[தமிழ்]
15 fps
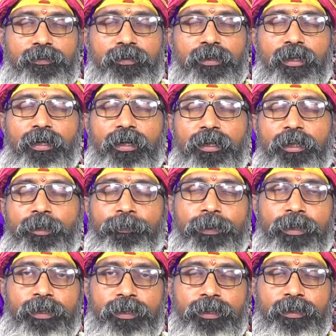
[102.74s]
இந்த ஆடி
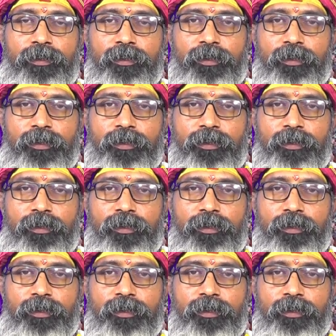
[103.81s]
பதினெட்டு